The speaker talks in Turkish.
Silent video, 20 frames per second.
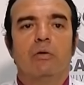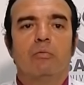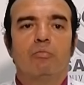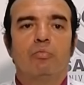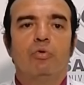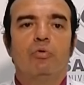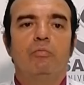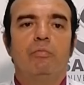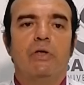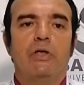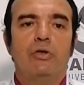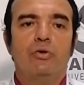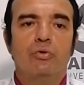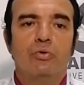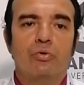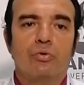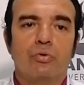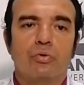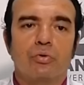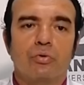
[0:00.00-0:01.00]
bu
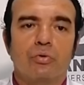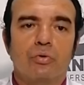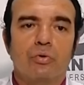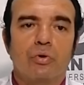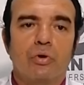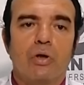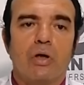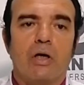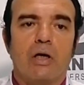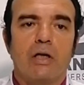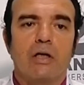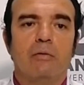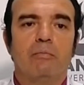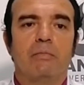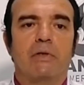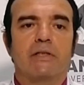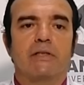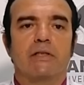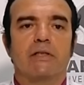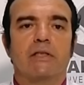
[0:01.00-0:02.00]
menisküsün
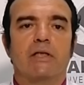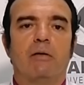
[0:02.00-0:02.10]
alınması,